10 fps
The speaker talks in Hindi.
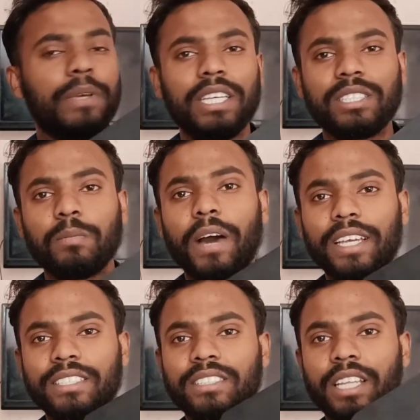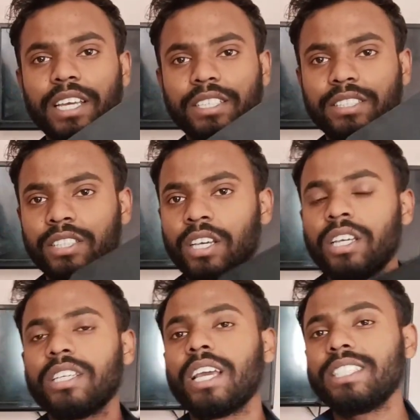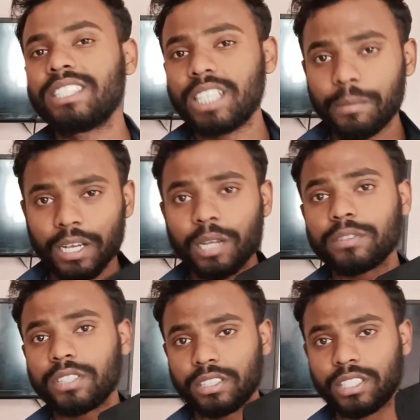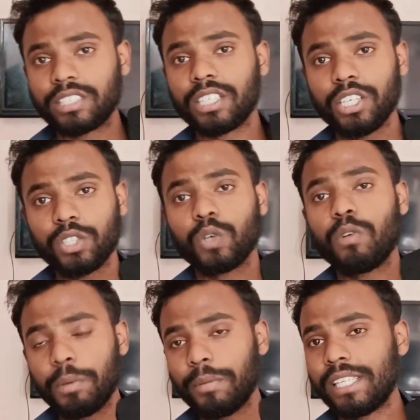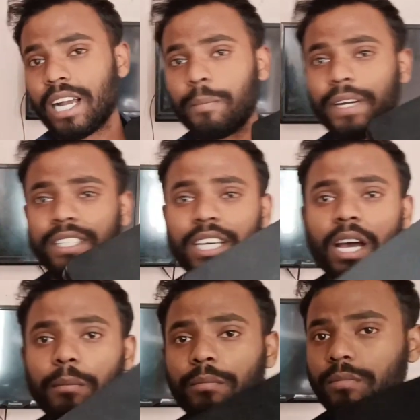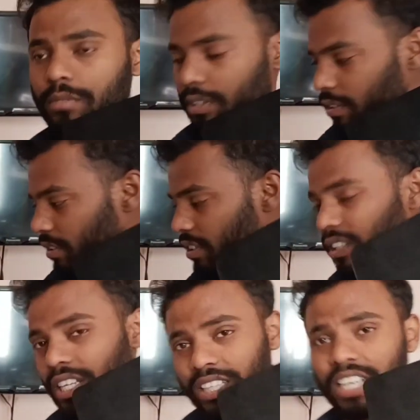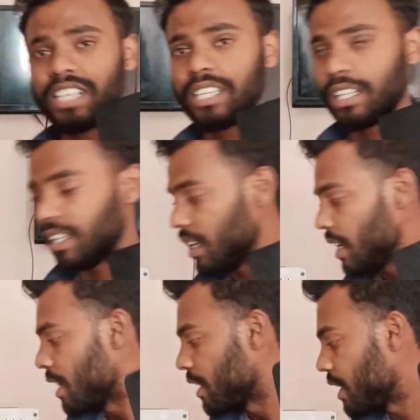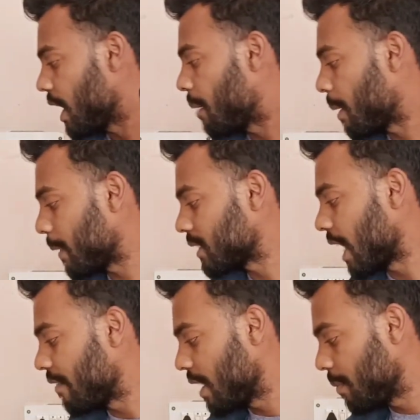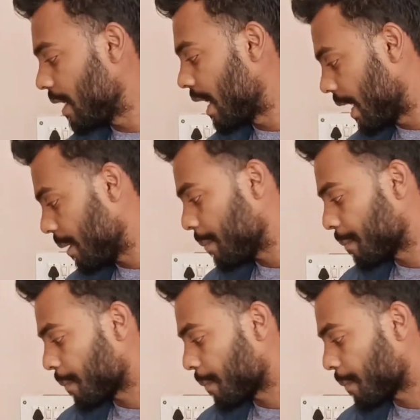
बीस बाईस तेईस या इससे भी अगर सस्ता चाहिए तो वो भी मिल जाएगा बट ये हम देते नहीं है जल्दी ये हमारे पास अवेलेबल है